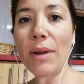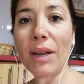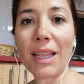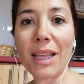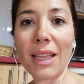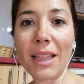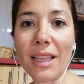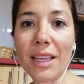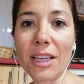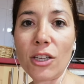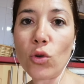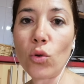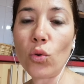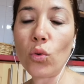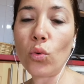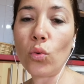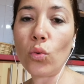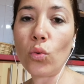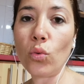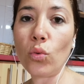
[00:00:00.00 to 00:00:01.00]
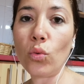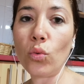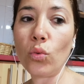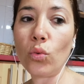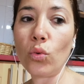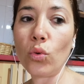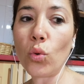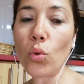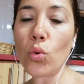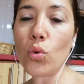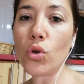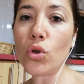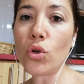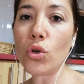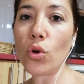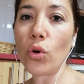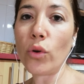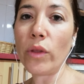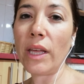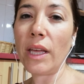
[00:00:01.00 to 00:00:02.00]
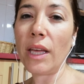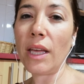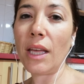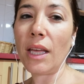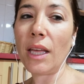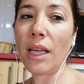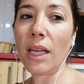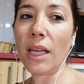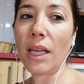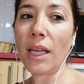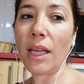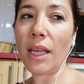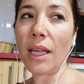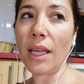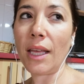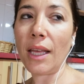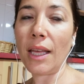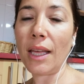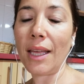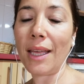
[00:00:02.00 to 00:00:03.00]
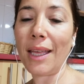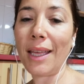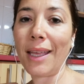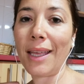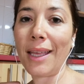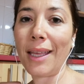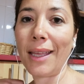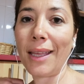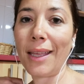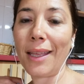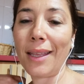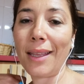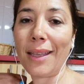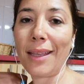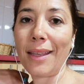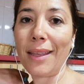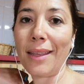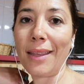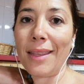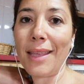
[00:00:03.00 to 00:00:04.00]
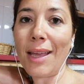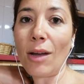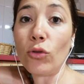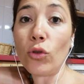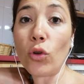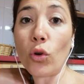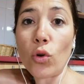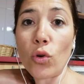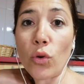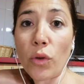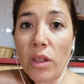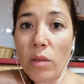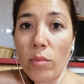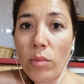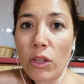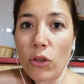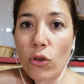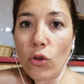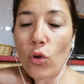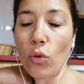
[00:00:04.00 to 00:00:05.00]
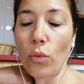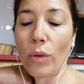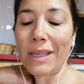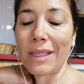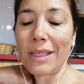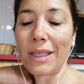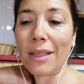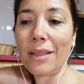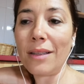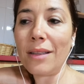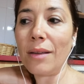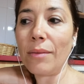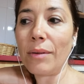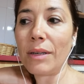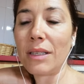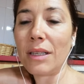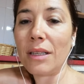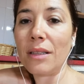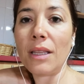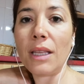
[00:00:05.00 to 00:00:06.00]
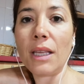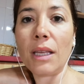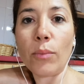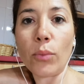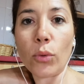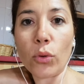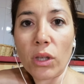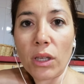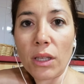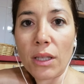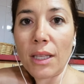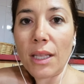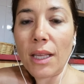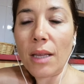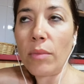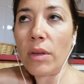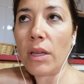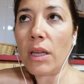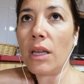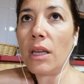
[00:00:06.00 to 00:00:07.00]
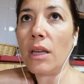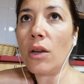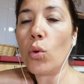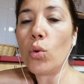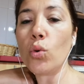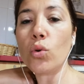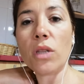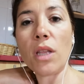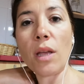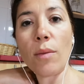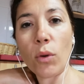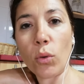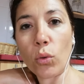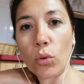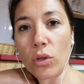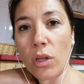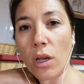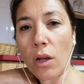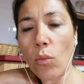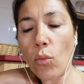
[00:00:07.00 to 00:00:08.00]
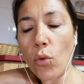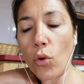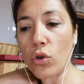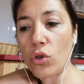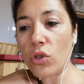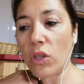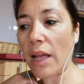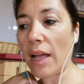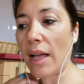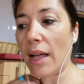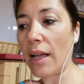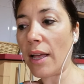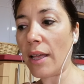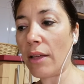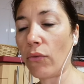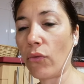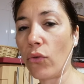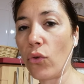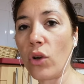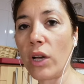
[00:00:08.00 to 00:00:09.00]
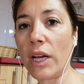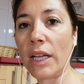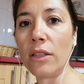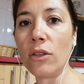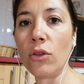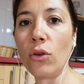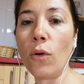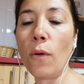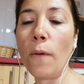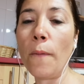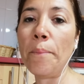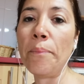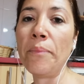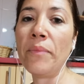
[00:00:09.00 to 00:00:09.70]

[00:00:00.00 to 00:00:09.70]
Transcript: verdad que es un curso de de autoconocimiento bastante, bastante potente. Me gusta, me gusta cómo lo está enfocando.